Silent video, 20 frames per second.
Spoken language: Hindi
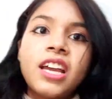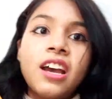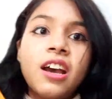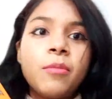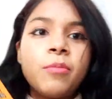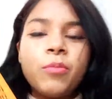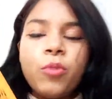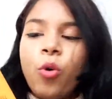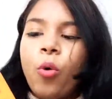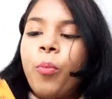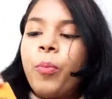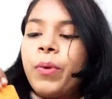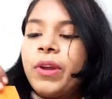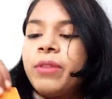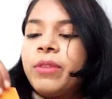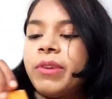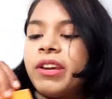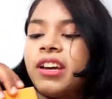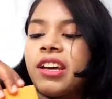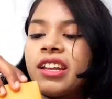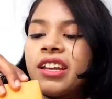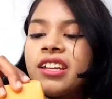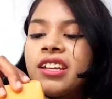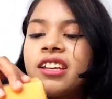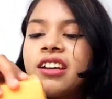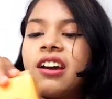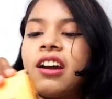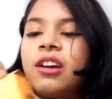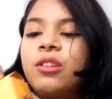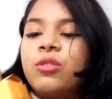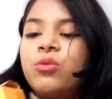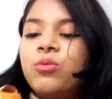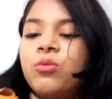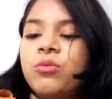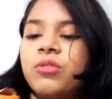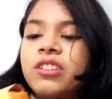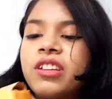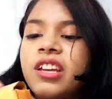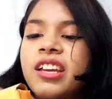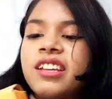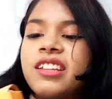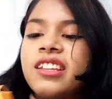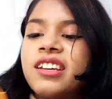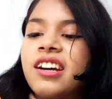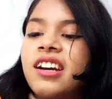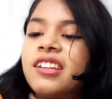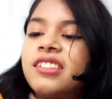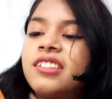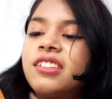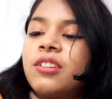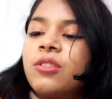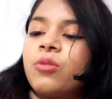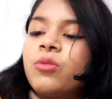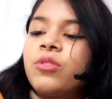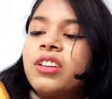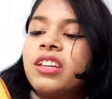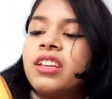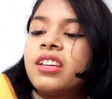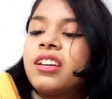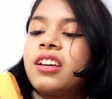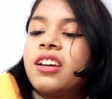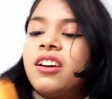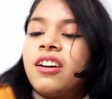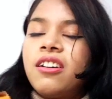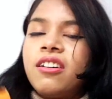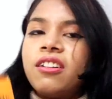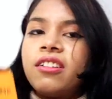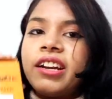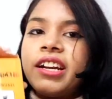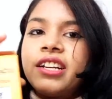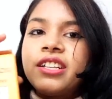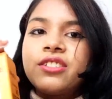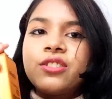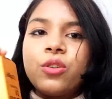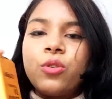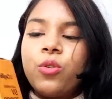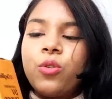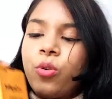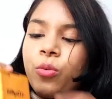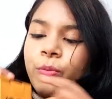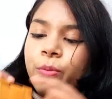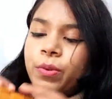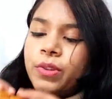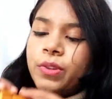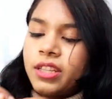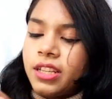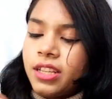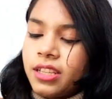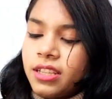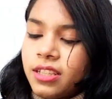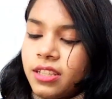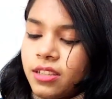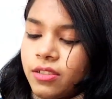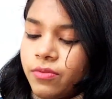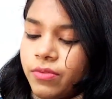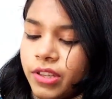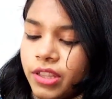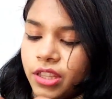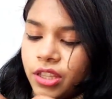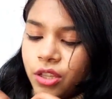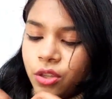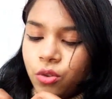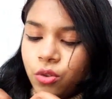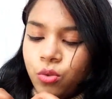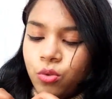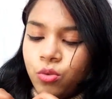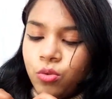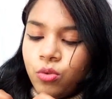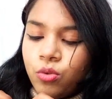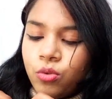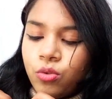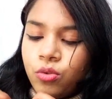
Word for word: अब ओपन भी करके दिखा दू यही दिखा दी होगी ऑल राइट सो ओपन दिस विथ यू